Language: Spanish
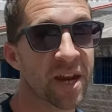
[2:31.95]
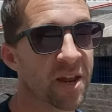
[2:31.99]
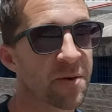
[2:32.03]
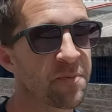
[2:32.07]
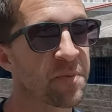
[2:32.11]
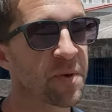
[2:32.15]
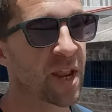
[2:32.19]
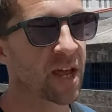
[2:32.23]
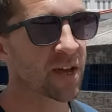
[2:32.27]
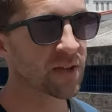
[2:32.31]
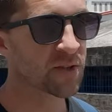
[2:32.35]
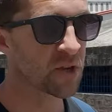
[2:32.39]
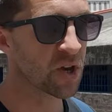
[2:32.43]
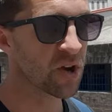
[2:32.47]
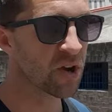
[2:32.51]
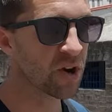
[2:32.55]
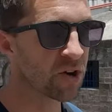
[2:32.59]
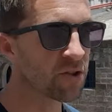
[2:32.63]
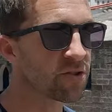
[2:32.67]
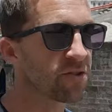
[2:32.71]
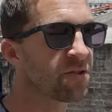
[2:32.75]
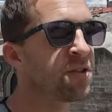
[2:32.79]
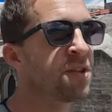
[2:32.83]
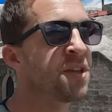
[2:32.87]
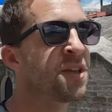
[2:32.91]
de
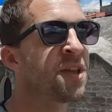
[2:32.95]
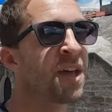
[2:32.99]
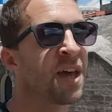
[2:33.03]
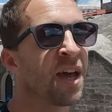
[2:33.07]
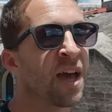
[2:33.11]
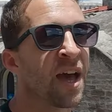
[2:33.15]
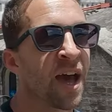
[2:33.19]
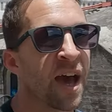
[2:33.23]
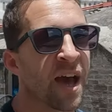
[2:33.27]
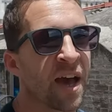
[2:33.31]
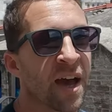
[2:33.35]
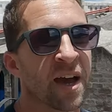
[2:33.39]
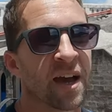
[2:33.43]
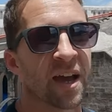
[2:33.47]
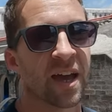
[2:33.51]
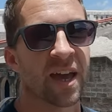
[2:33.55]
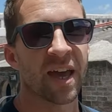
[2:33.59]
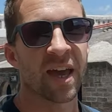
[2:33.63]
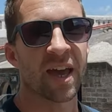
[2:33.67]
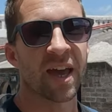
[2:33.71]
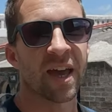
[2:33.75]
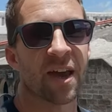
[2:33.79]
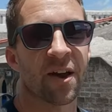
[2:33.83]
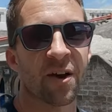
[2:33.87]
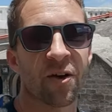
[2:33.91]
respiración
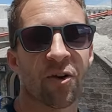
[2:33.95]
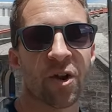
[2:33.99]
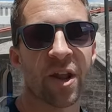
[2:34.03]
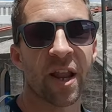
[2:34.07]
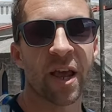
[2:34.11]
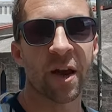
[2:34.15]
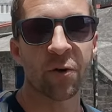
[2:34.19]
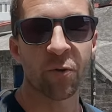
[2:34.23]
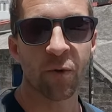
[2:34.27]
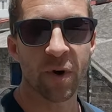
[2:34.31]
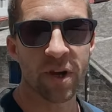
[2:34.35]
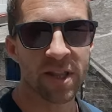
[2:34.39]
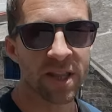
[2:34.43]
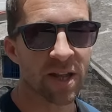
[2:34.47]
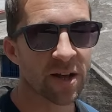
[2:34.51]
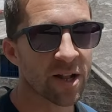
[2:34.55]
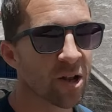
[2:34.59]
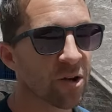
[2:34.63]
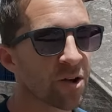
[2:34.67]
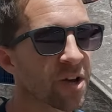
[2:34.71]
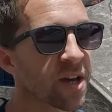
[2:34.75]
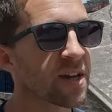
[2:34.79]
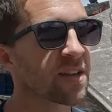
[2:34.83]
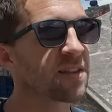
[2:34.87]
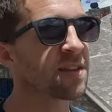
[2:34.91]
eh, o les cuesta
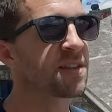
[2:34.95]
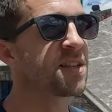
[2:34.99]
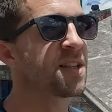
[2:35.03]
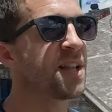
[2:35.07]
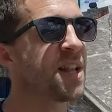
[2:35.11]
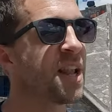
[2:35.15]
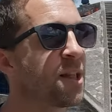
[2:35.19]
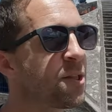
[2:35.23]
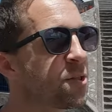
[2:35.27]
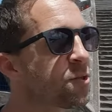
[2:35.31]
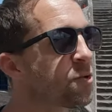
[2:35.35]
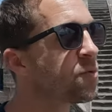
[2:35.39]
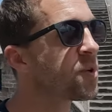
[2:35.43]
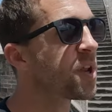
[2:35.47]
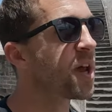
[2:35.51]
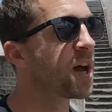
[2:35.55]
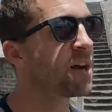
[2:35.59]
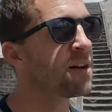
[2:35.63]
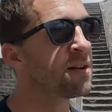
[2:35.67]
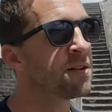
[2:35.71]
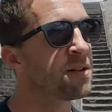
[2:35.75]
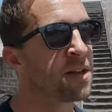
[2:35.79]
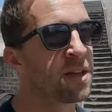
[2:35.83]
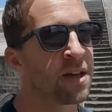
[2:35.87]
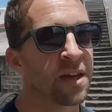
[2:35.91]
lo que es la
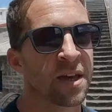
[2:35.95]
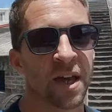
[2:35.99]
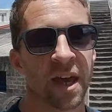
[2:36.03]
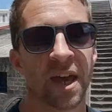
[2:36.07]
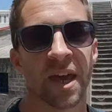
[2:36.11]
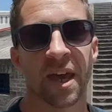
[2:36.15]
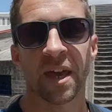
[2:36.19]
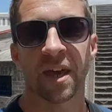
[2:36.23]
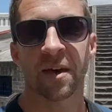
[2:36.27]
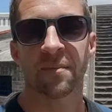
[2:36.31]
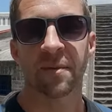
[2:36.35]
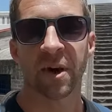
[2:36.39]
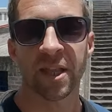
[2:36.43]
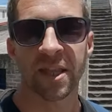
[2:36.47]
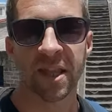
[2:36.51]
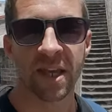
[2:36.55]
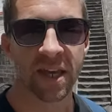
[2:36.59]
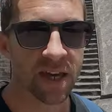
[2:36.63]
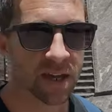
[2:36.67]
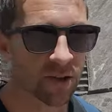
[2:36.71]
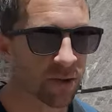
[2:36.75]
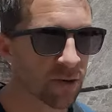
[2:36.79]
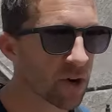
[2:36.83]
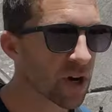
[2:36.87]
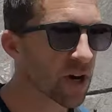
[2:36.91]
altura, eh,
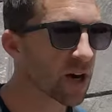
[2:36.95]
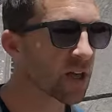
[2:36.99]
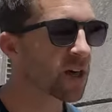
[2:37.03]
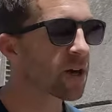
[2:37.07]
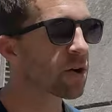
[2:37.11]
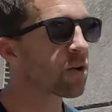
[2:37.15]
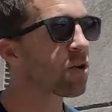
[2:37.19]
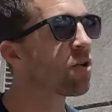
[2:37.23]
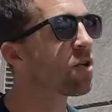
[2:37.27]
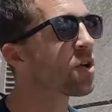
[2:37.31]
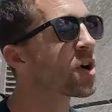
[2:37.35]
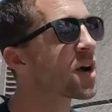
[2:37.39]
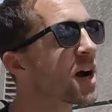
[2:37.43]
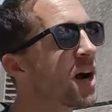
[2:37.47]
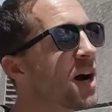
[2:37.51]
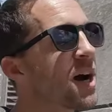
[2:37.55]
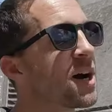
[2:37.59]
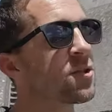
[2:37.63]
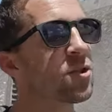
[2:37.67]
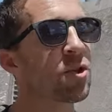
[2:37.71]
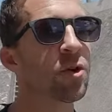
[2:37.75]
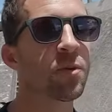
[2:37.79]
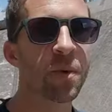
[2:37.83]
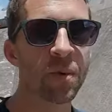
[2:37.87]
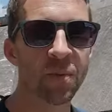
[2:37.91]
mastiquen hojas de
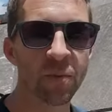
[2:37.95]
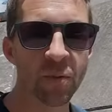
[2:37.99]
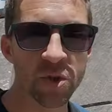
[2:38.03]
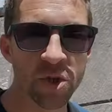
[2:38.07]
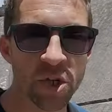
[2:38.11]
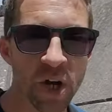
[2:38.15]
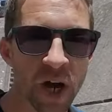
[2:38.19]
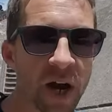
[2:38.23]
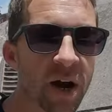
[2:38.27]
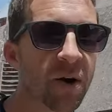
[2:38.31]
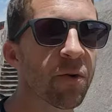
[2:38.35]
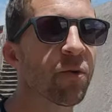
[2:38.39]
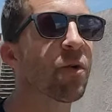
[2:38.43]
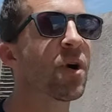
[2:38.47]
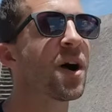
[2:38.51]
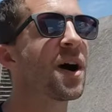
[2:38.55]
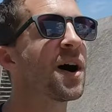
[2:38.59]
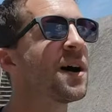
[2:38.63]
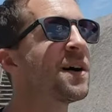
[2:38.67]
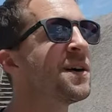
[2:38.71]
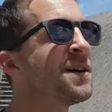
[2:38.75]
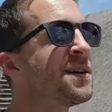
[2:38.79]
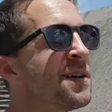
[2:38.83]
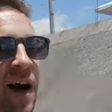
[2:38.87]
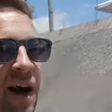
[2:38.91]
coca, tomen mucha
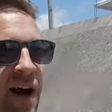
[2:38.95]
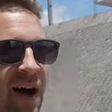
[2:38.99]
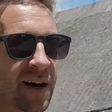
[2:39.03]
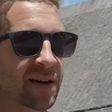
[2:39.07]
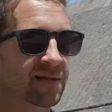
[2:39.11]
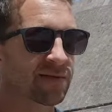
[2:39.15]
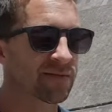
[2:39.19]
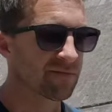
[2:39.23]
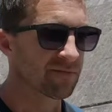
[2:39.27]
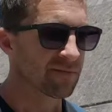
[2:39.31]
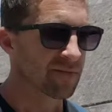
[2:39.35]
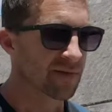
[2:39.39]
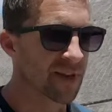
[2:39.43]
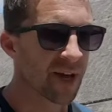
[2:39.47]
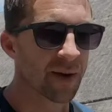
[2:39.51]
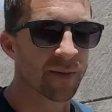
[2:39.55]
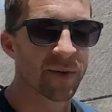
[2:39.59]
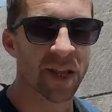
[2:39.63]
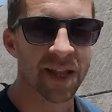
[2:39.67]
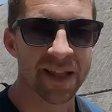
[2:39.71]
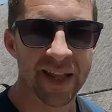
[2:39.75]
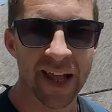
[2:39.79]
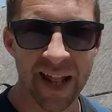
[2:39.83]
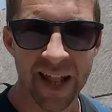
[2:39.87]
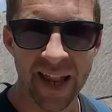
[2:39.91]
agua, hagan
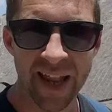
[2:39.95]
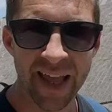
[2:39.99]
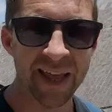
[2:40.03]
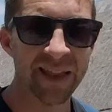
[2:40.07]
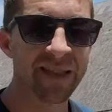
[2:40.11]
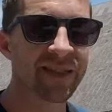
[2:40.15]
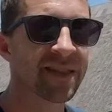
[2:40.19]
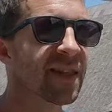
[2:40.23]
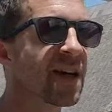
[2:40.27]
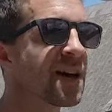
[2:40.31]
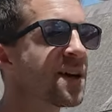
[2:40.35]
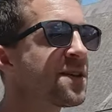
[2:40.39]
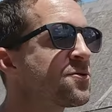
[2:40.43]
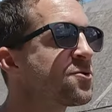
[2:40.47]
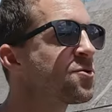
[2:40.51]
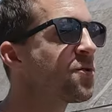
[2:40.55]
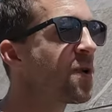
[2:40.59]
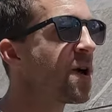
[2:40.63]
caminatas lentas,